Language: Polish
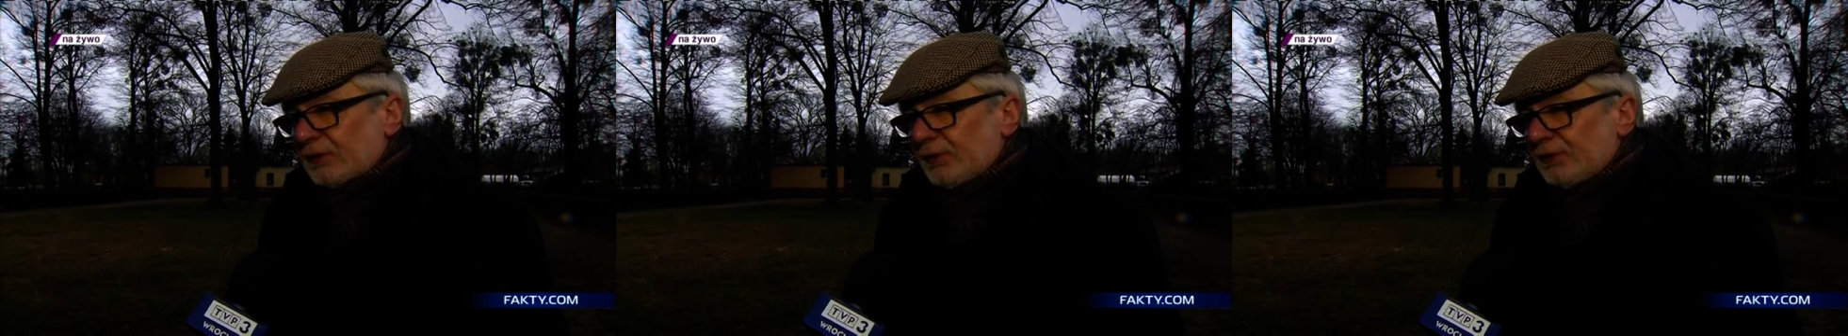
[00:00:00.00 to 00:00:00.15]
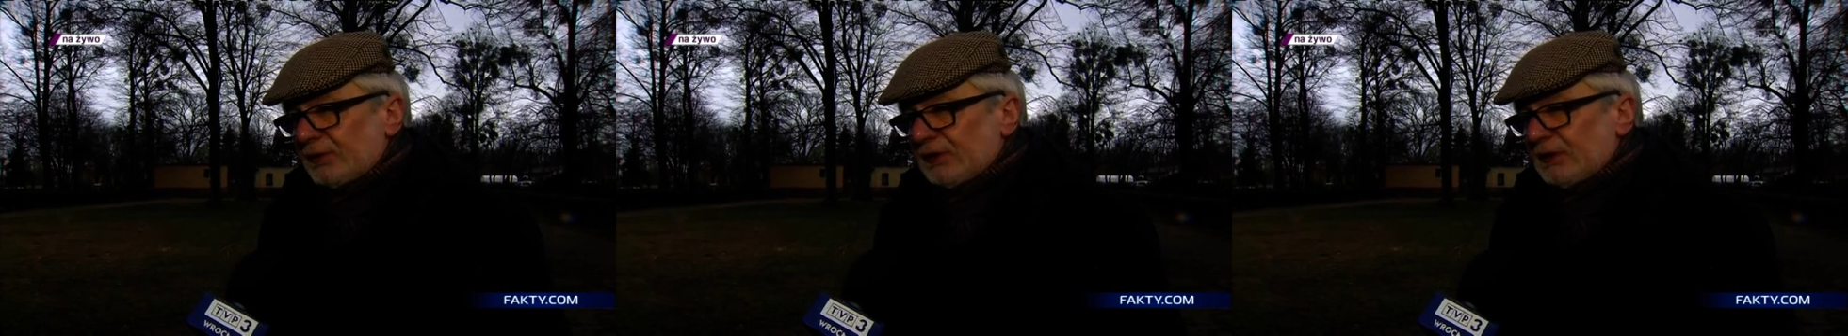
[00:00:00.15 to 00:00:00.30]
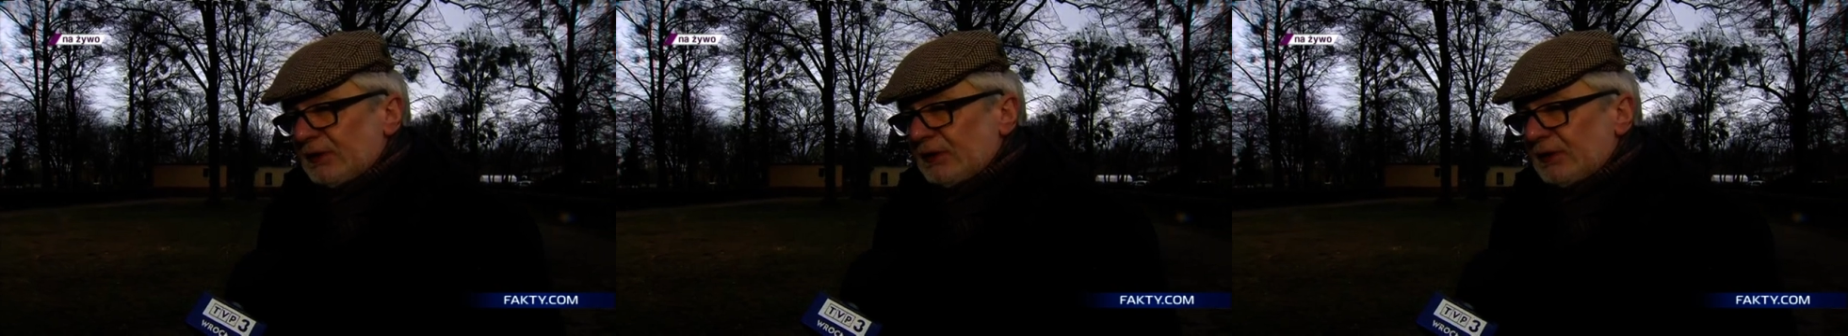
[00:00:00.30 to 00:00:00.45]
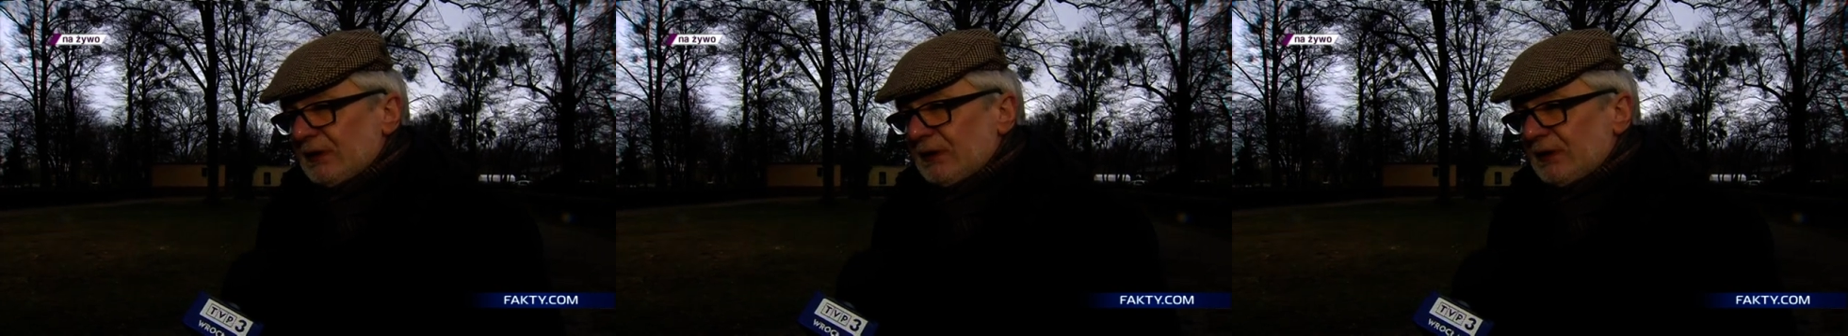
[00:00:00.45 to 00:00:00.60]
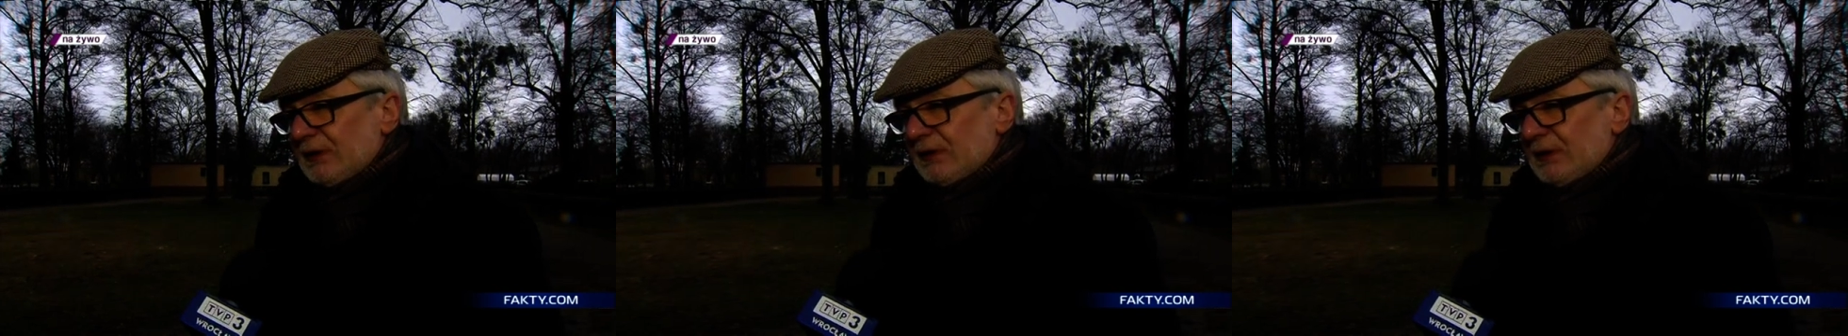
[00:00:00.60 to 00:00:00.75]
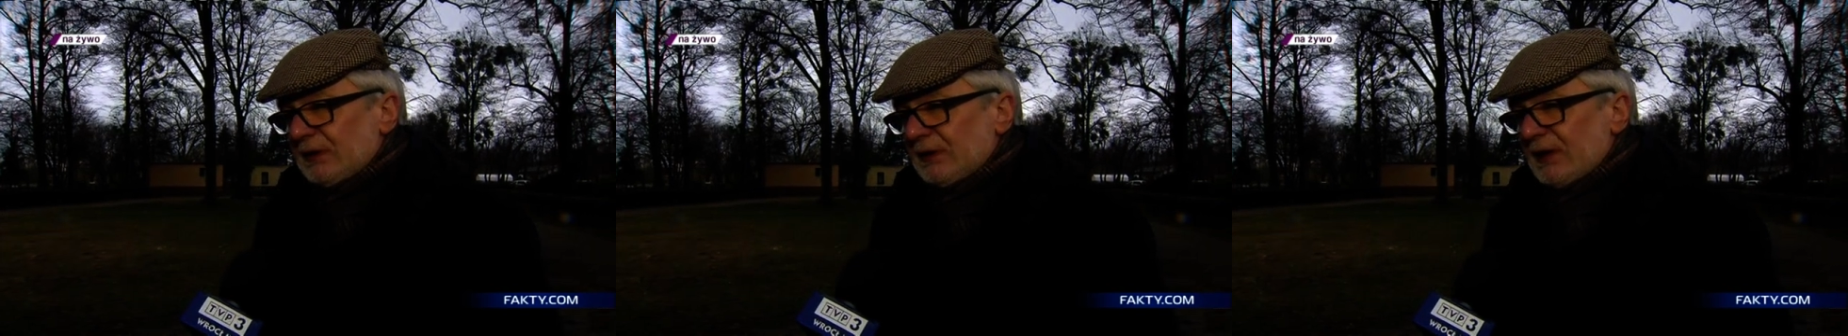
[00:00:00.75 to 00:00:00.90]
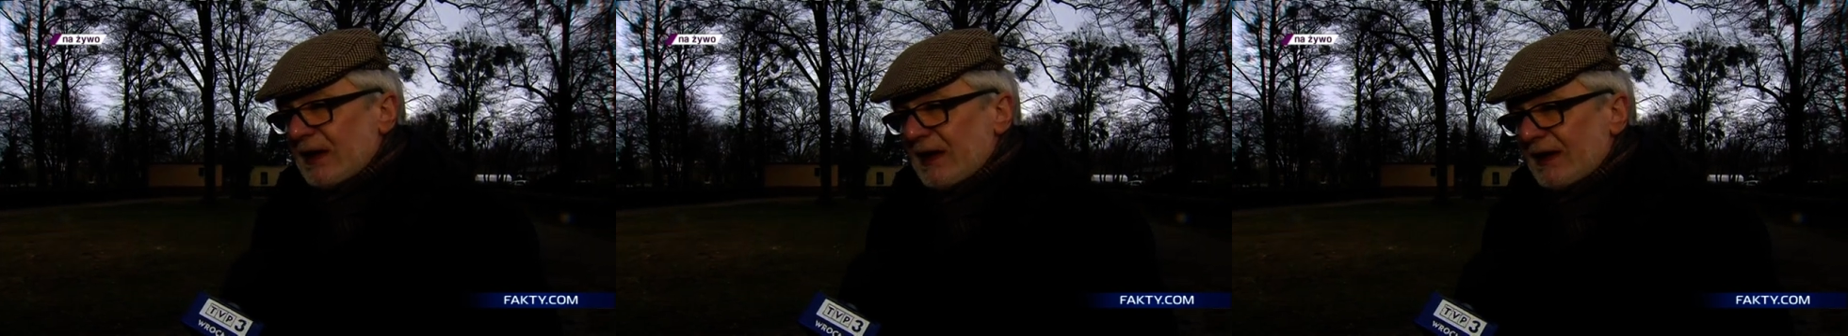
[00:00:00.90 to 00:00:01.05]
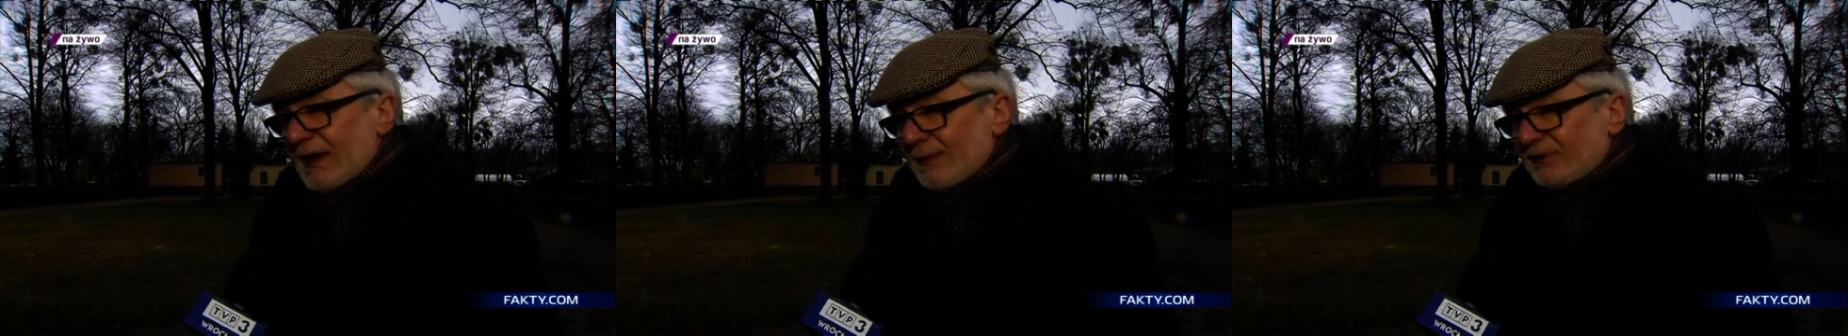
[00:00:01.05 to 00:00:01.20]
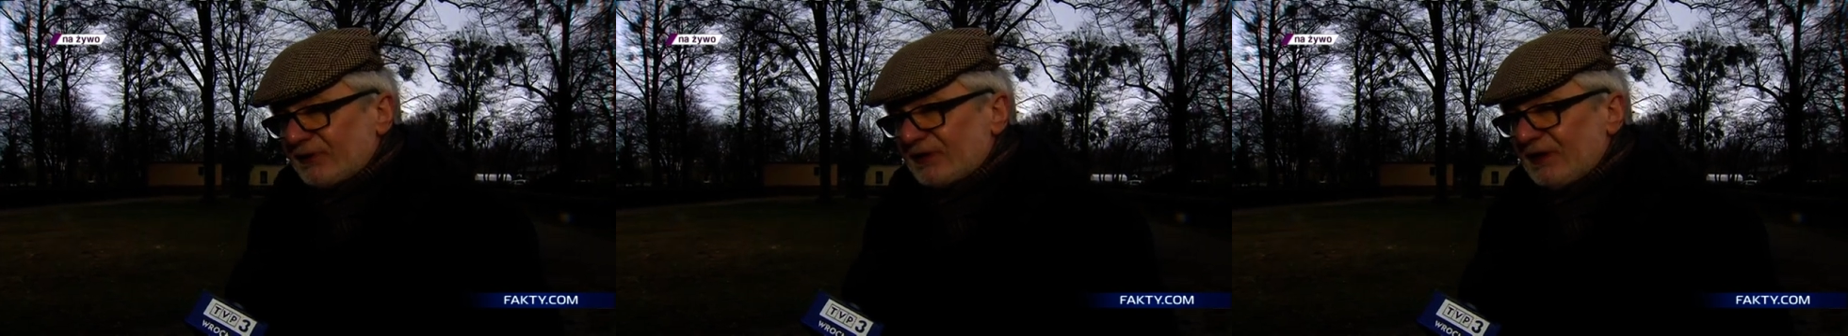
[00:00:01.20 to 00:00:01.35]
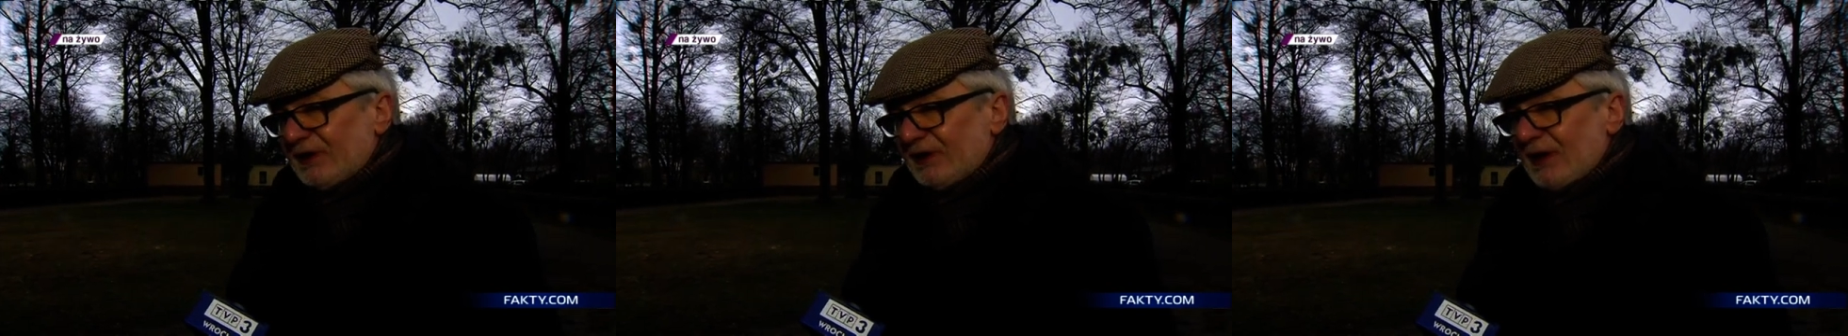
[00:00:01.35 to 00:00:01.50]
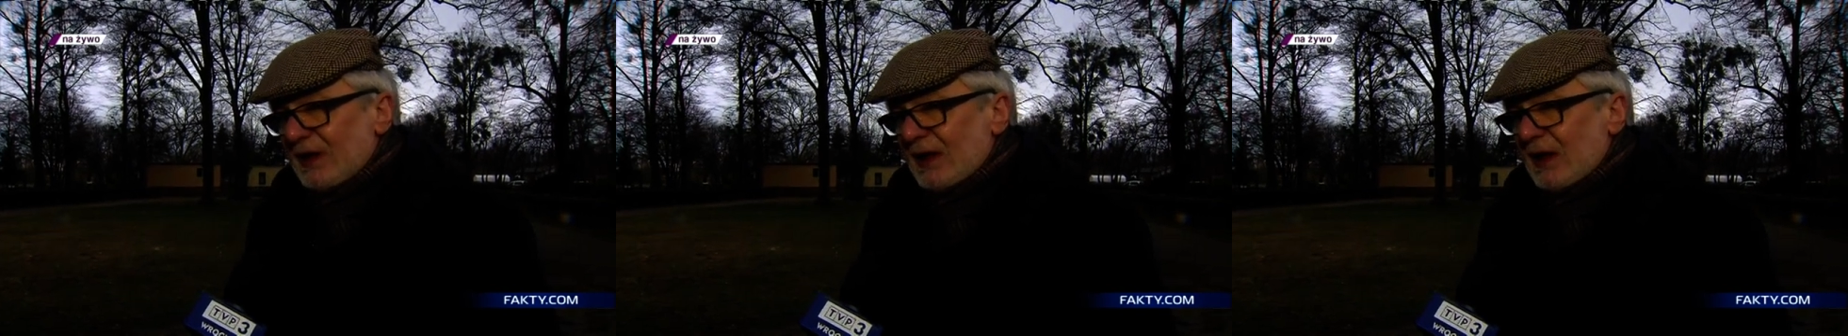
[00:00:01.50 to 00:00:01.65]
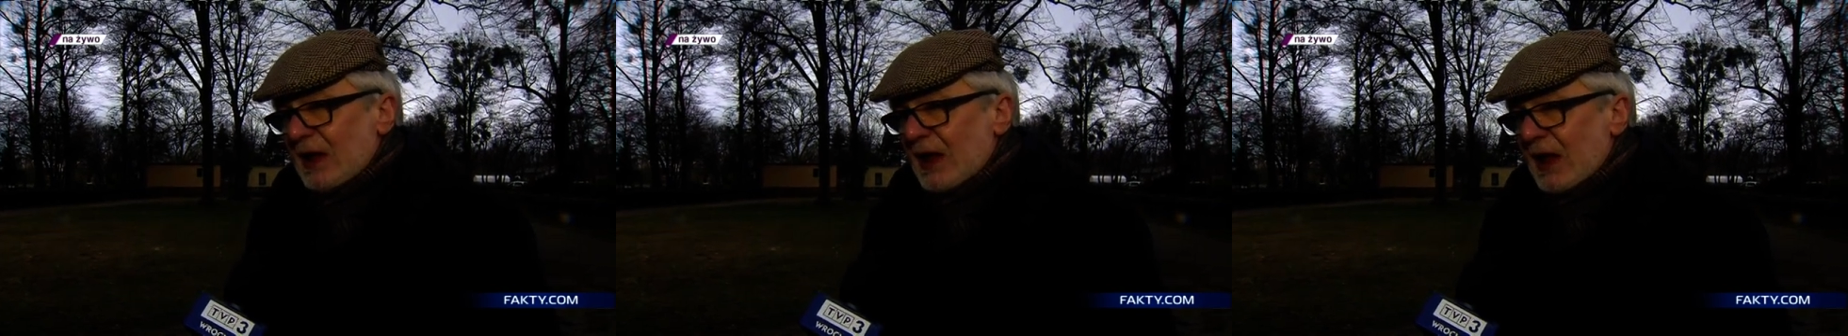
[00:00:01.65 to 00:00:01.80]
koni e, arabskich,